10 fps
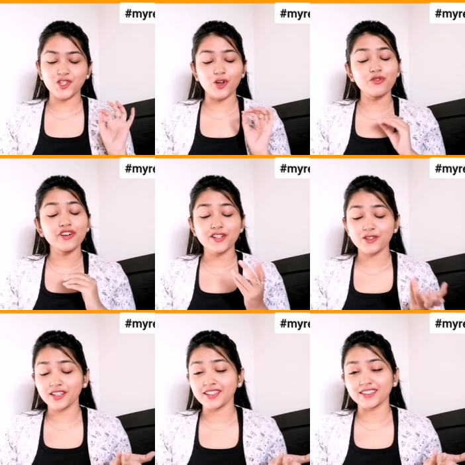চলো
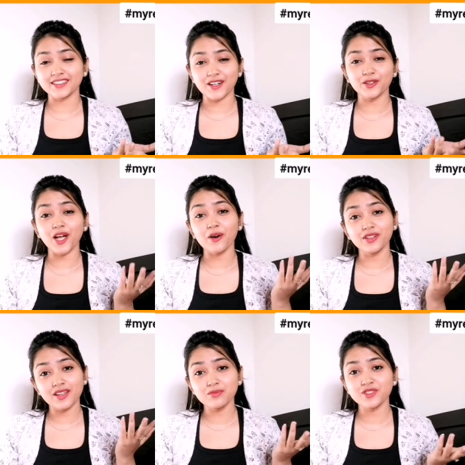ভিডিওটা দেখতে থাকো
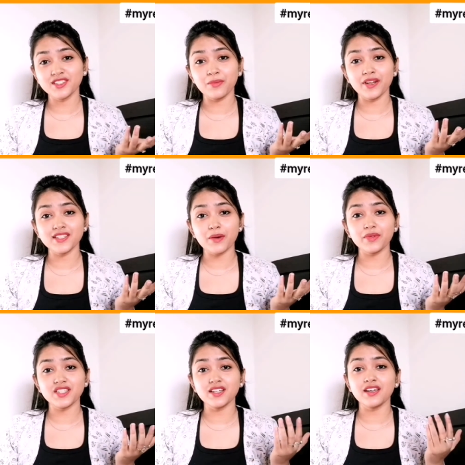তাহলে বুঝতে পেরে
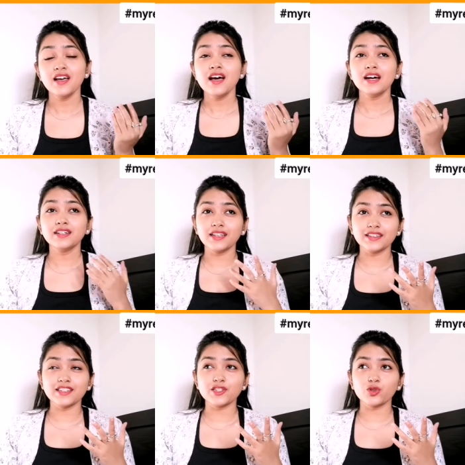যাবে যে
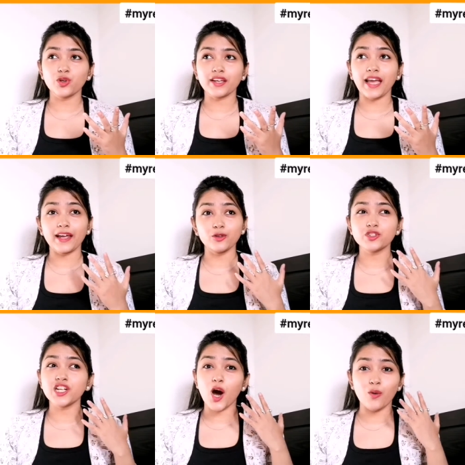রিয়েলিটি শোয়ে কেন
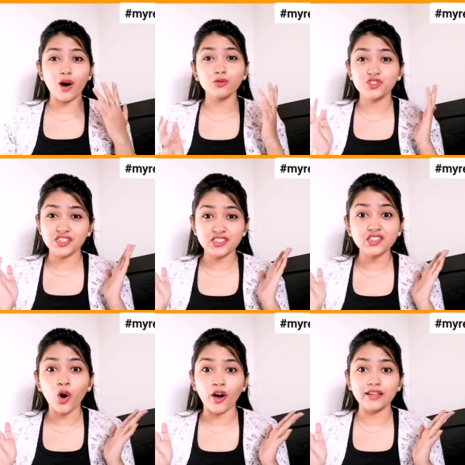যাওয়া উচিত
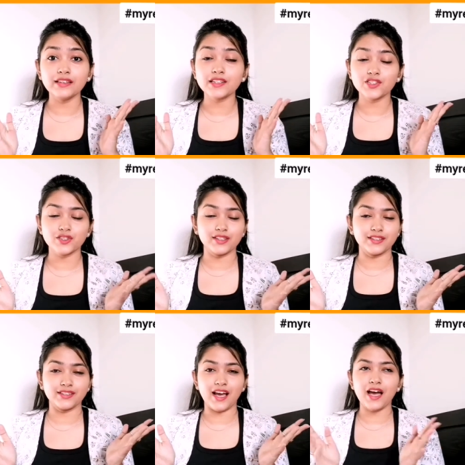নয়
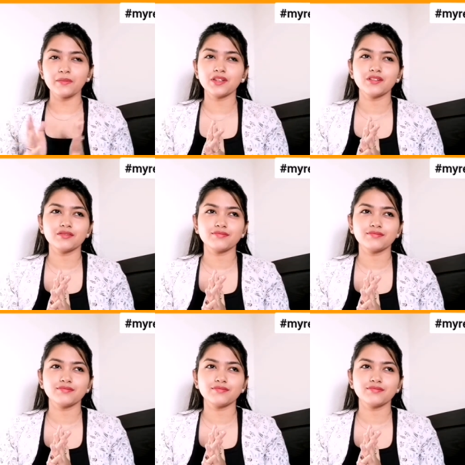লিটারেলি আই মিন